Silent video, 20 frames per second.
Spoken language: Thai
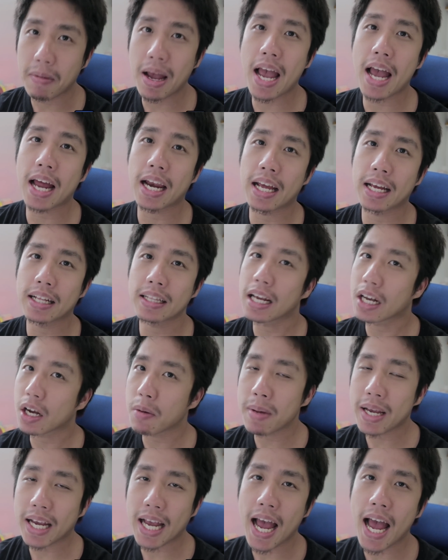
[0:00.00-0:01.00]
มากนะฮะแต่
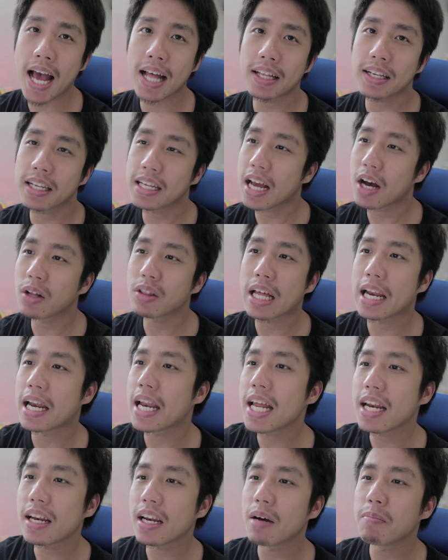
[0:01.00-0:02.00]
ก็ไม่ฆ่าสักทีเอาแต่
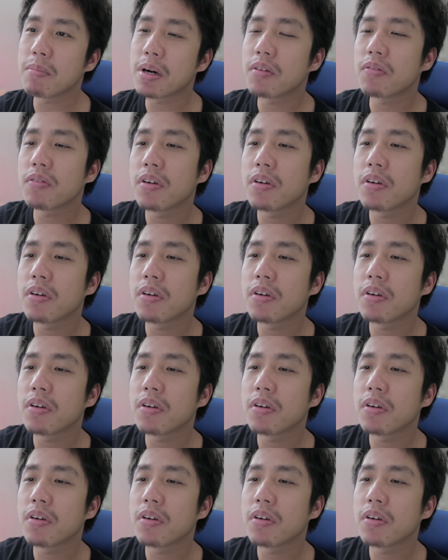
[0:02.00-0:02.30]
เล่นเอา